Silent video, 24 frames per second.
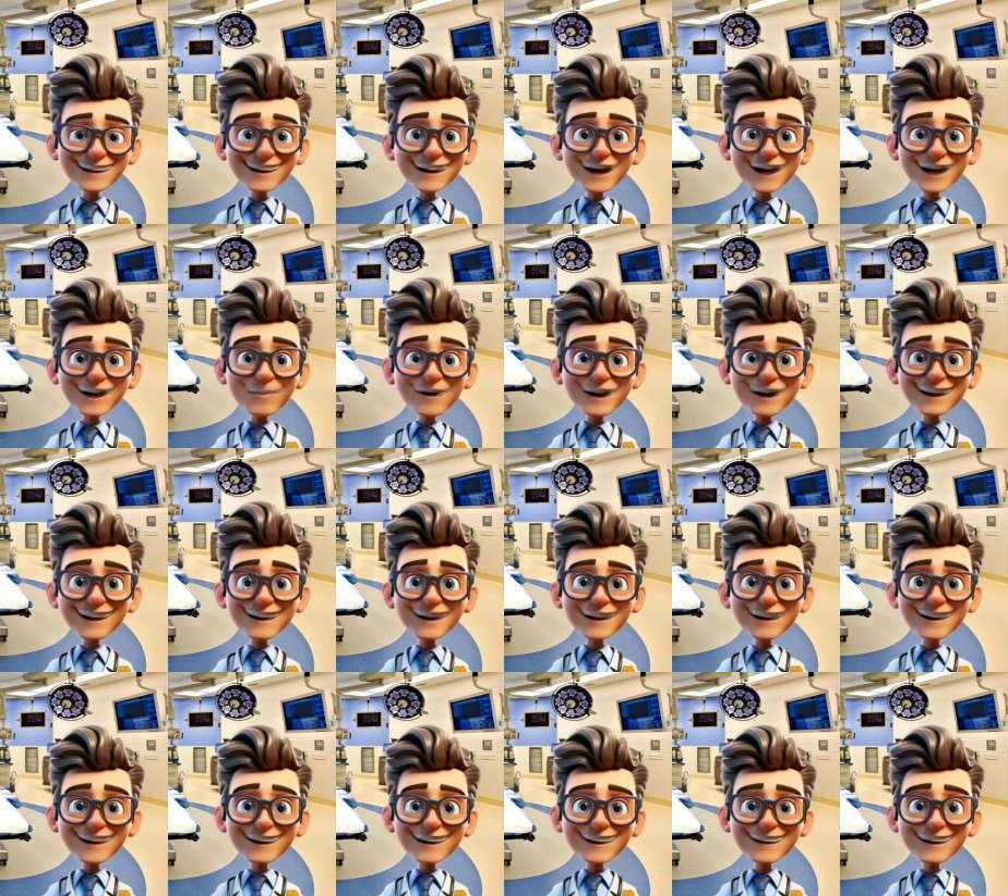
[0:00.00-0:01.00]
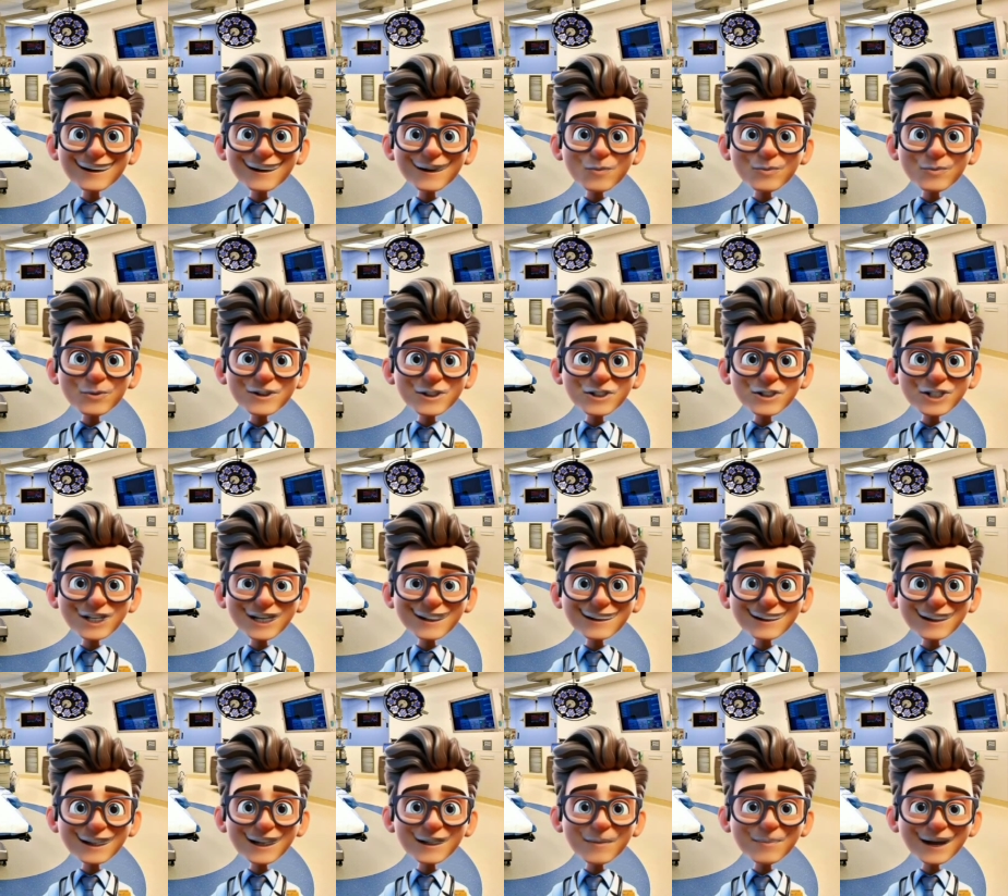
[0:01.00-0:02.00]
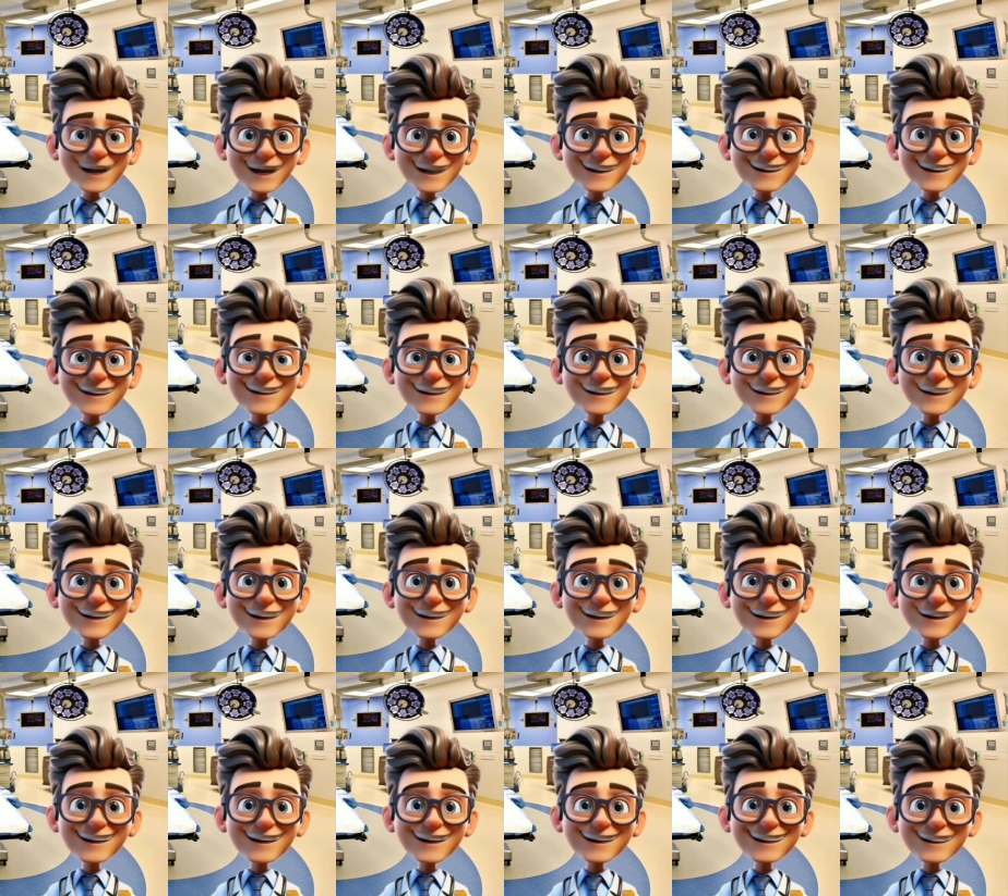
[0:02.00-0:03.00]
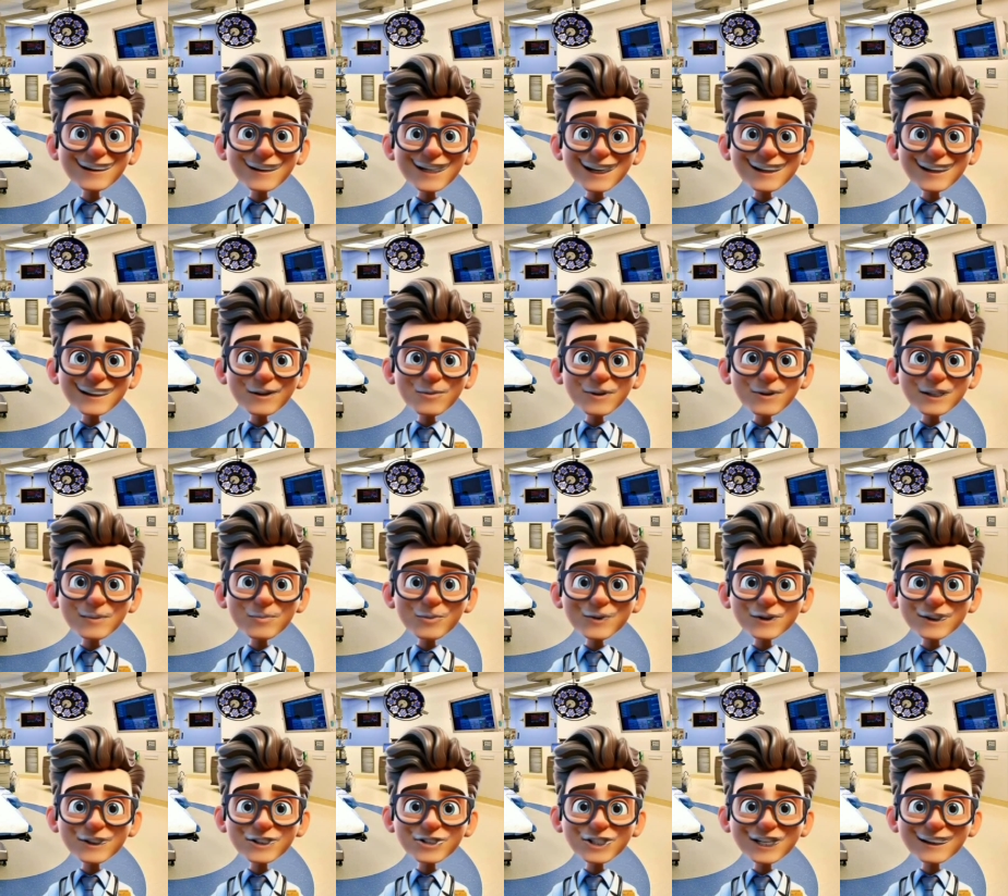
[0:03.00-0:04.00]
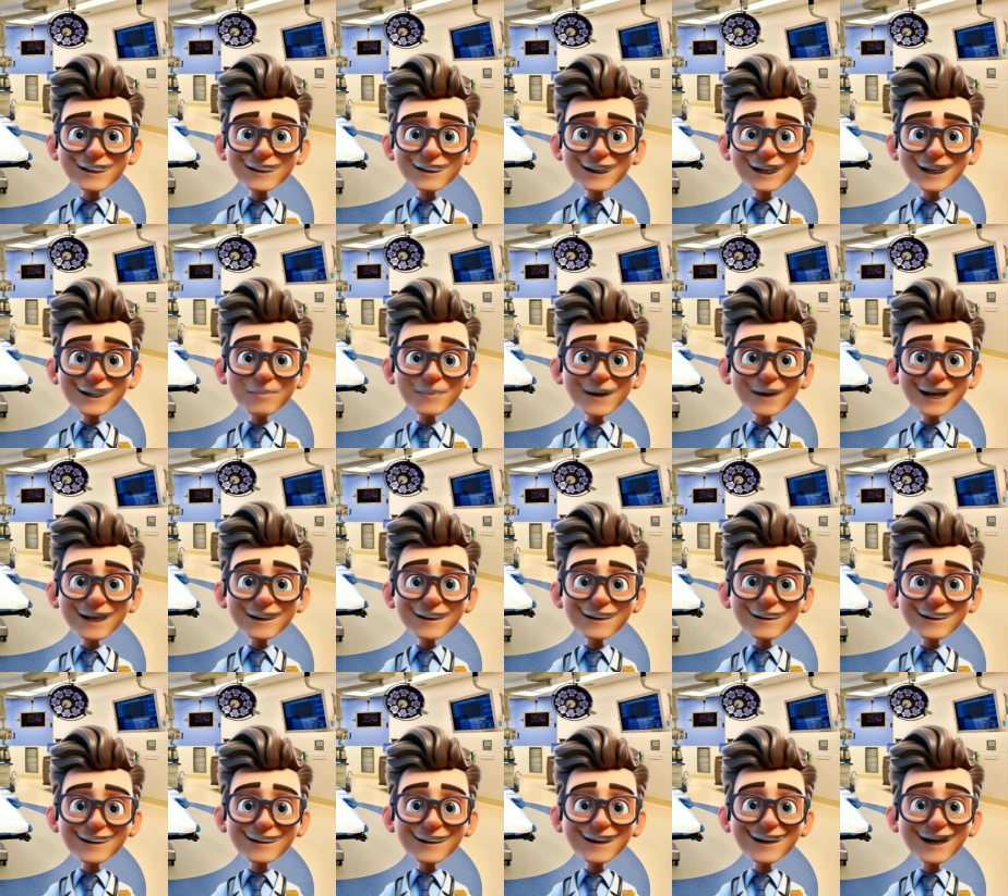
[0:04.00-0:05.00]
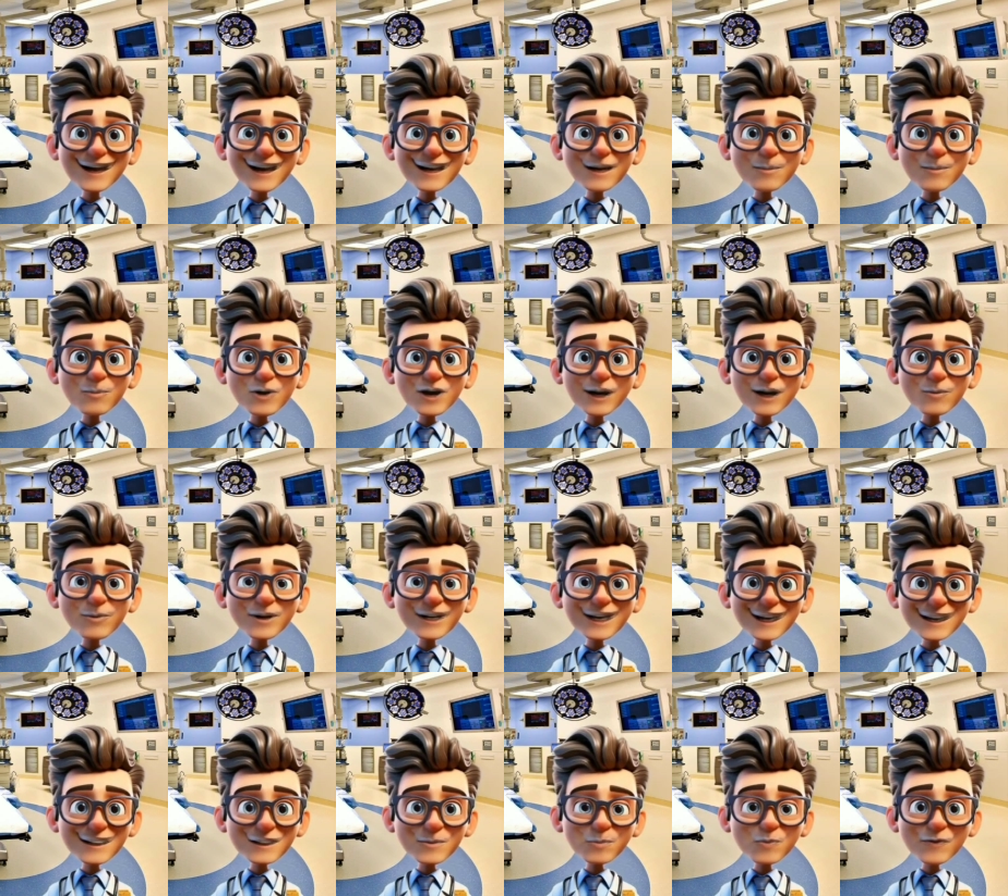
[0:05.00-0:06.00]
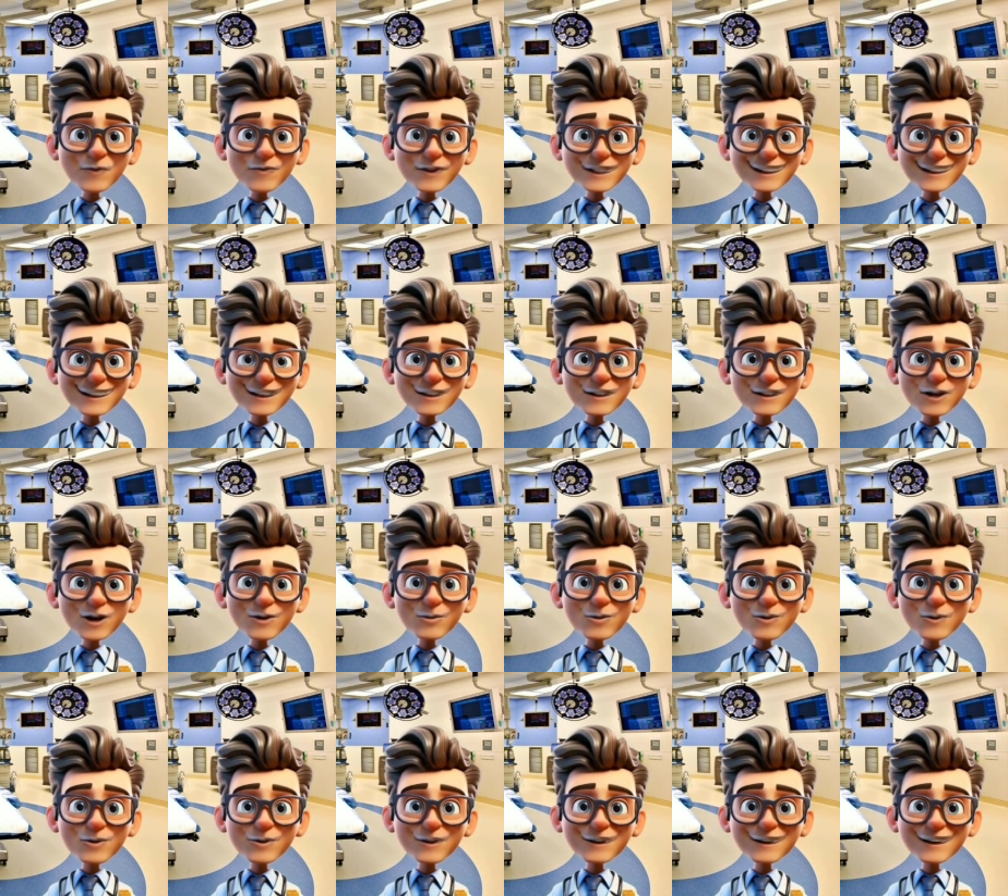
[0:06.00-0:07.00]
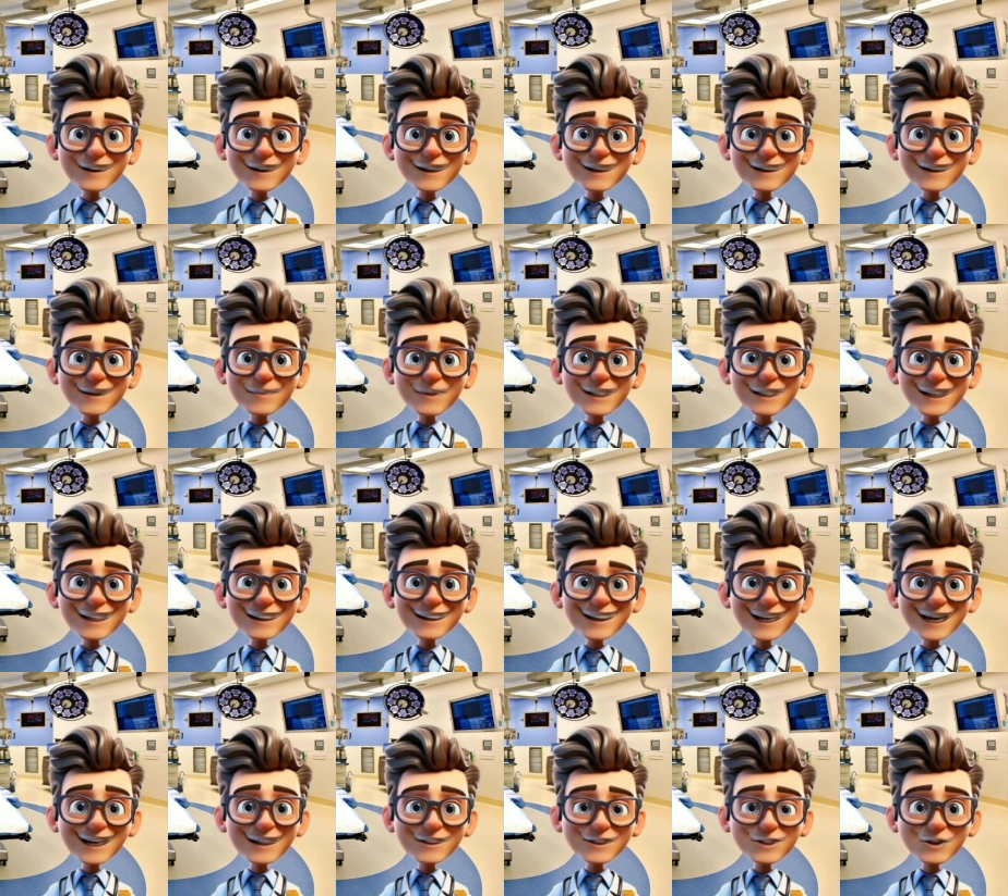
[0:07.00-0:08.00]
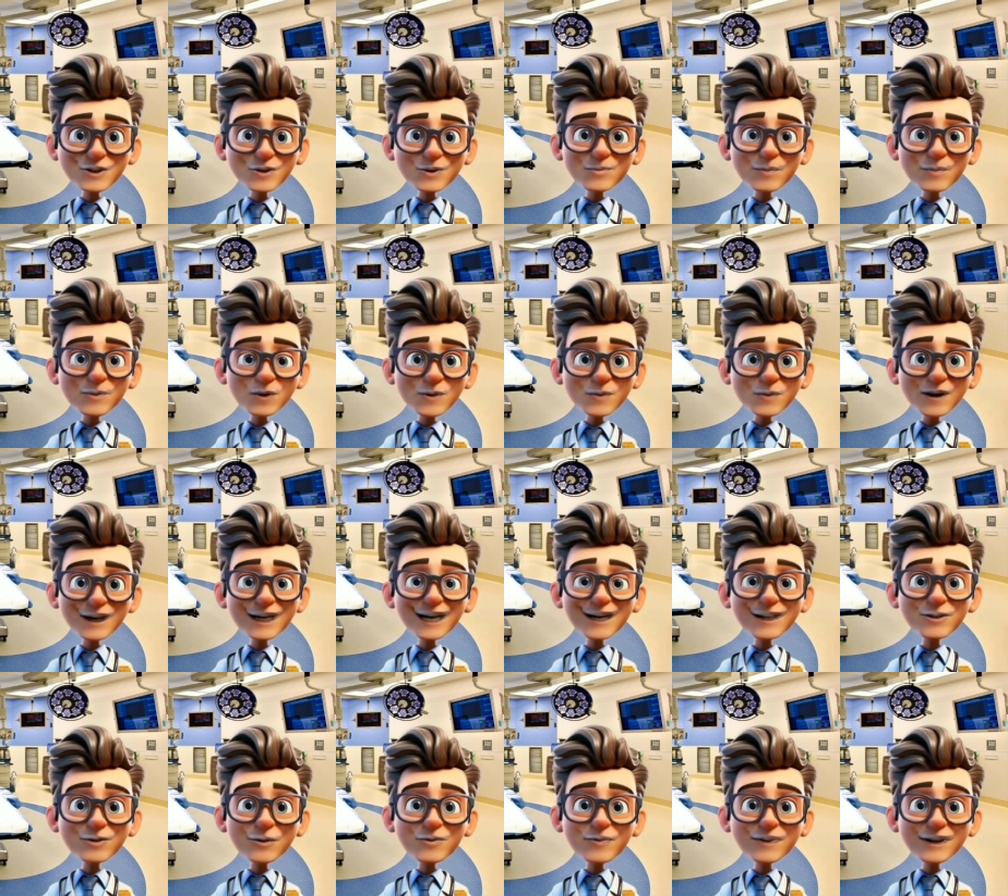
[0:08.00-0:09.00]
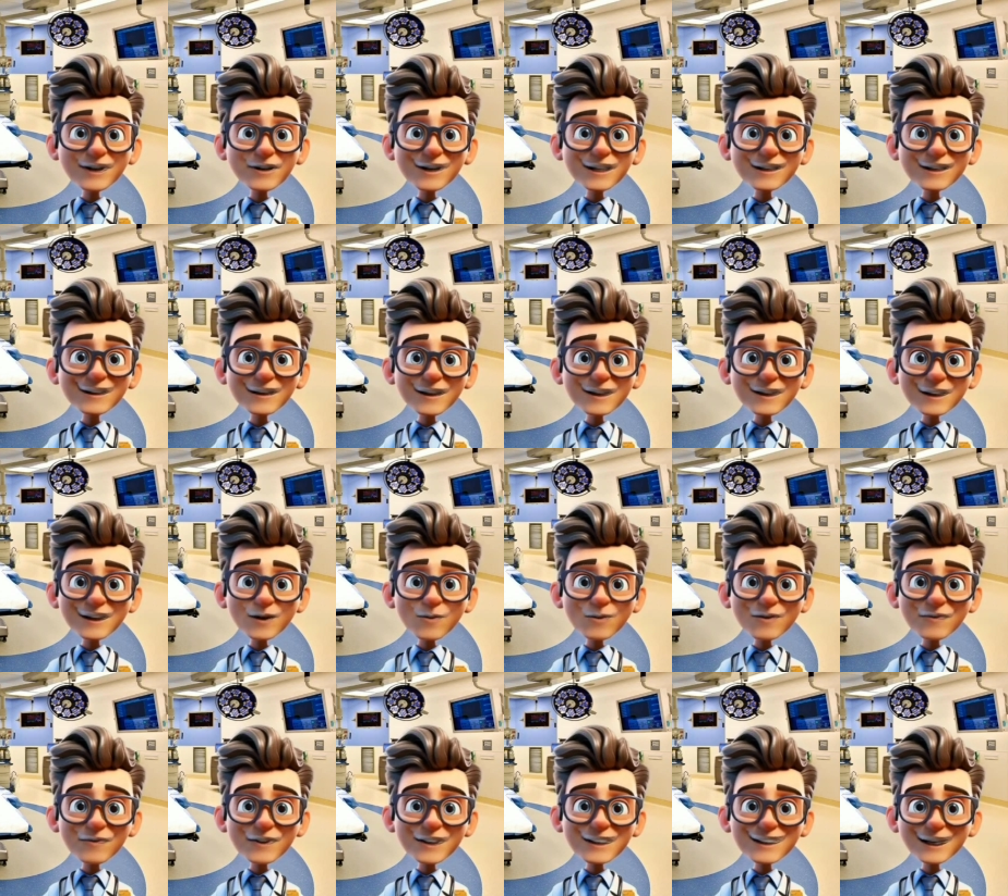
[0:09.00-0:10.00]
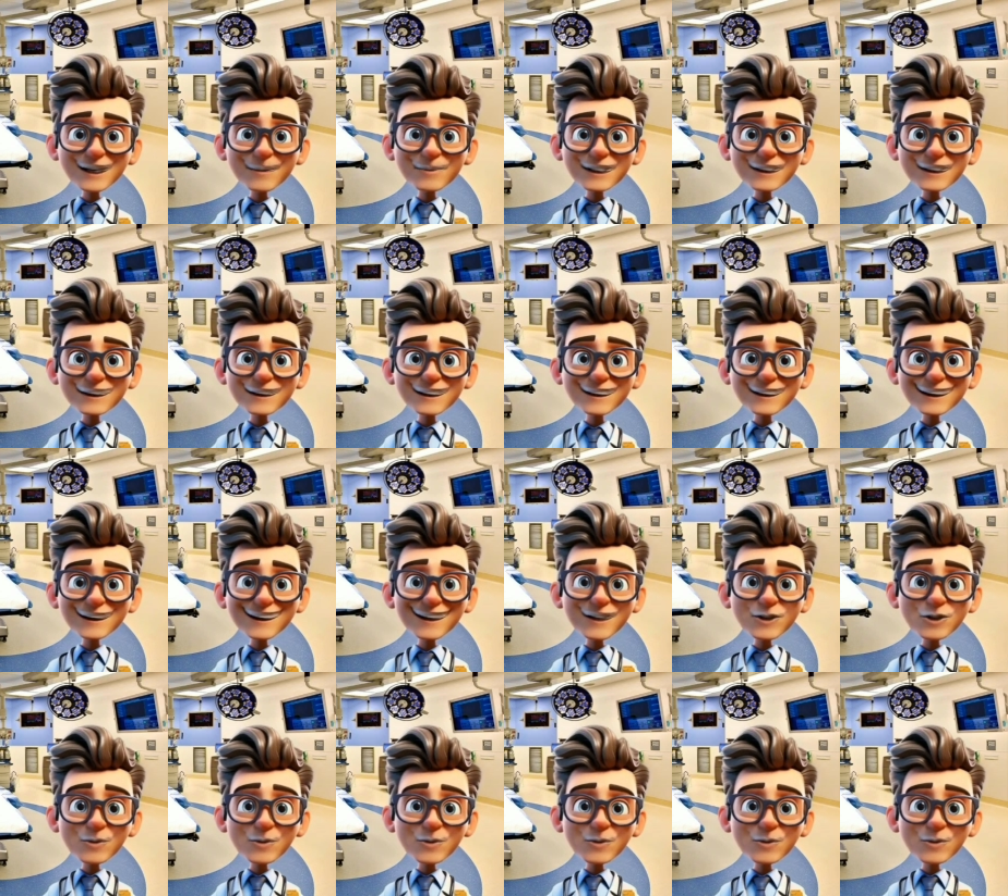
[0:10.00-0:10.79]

خربعية منتجات الألبان تحتوي منتجات الألبان على مكونات مفيدة للقولون مثل الكالسيوم واللاكتوفيرين وفيتامين د.